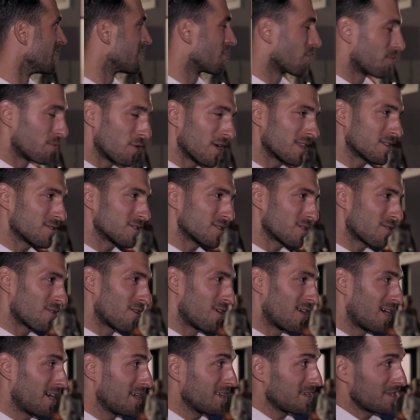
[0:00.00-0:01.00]
robiła to, co
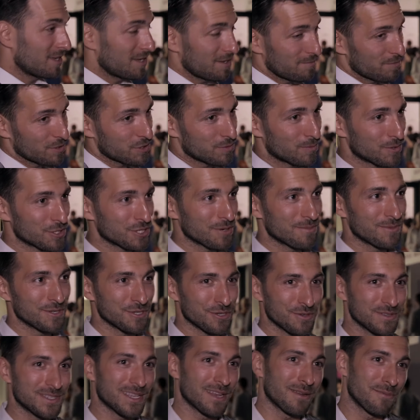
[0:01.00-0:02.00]
kocha i być może
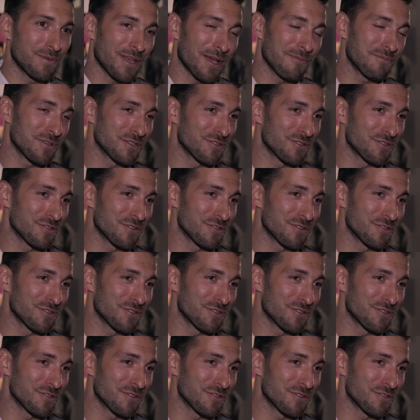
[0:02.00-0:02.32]
będzie zarabiała